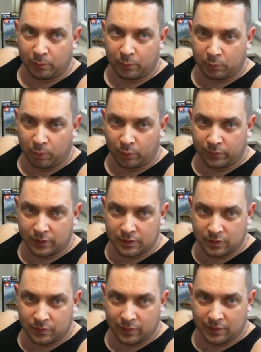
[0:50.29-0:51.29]

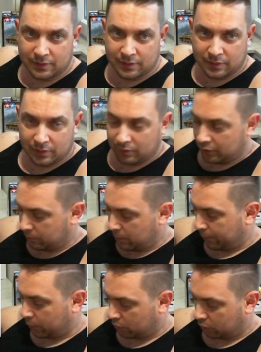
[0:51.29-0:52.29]
odpowiedź, więc liczba
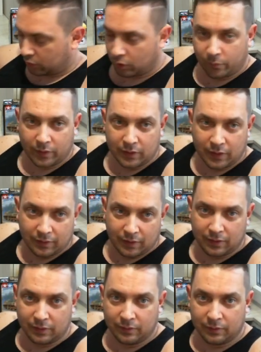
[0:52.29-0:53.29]
początkowa
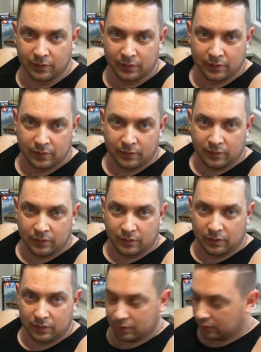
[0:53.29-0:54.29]
1,
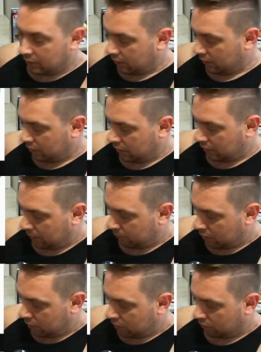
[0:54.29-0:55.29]

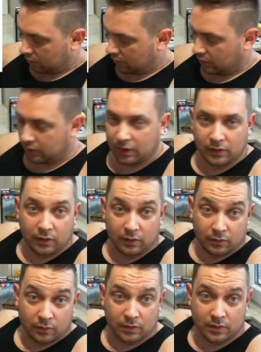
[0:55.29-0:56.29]
71 e,
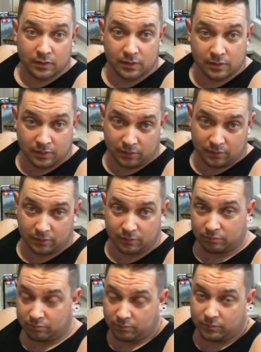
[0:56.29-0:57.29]
to jest, e,
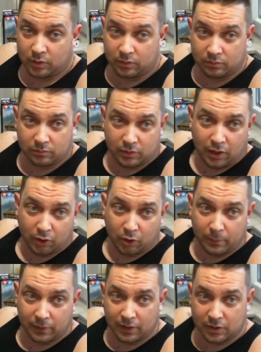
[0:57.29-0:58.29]
no, tyle
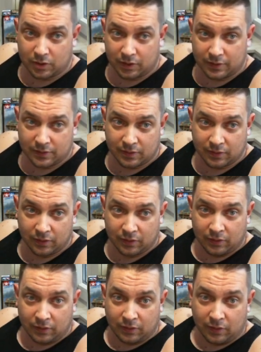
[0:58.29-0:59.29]
komentarzy jest.
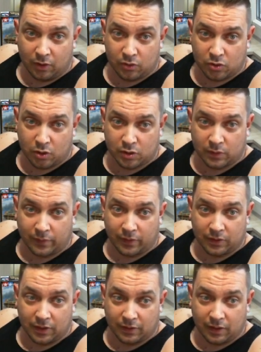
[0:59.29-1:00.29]
Ilość losowań
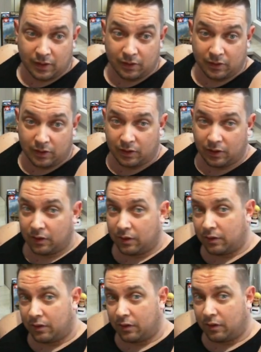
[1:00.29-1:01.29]
1
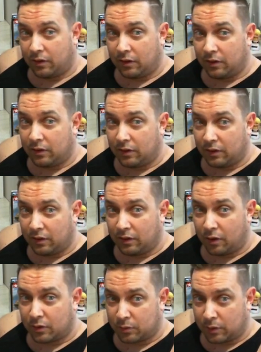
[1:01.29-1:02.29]
i
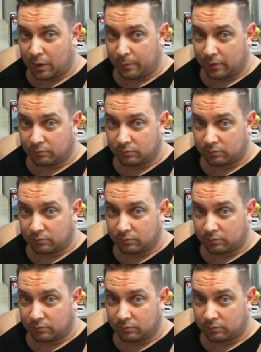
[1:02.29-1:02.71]
losujemy.